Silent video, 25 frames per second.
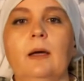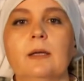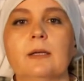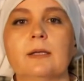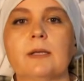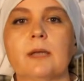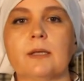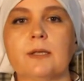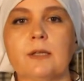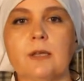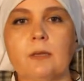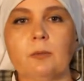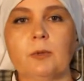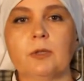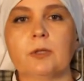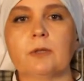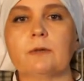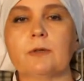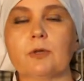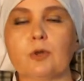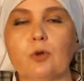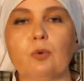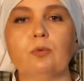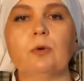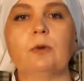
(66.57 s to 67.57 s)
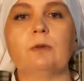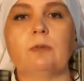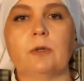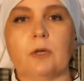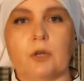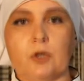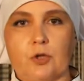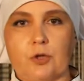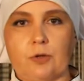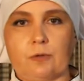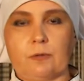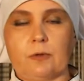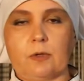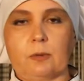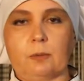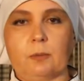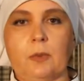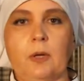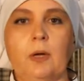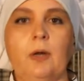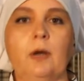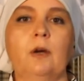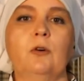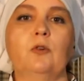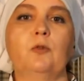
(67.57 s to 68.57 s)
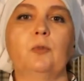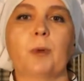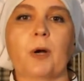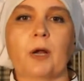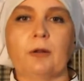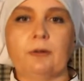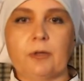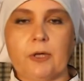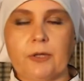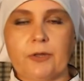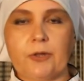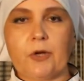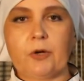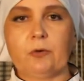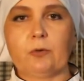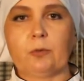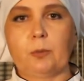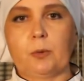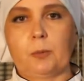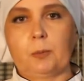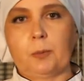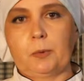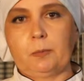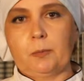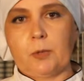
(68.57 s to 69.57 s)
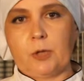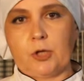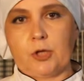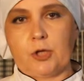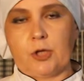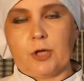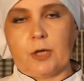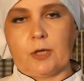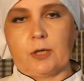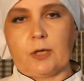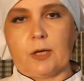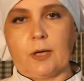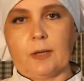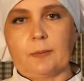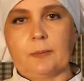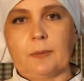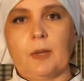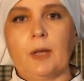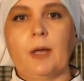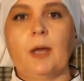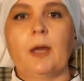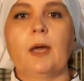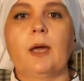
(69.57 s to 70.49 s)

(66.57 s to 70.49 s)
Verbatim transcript: Затем это все вывешиваем в проветриваемое помещение.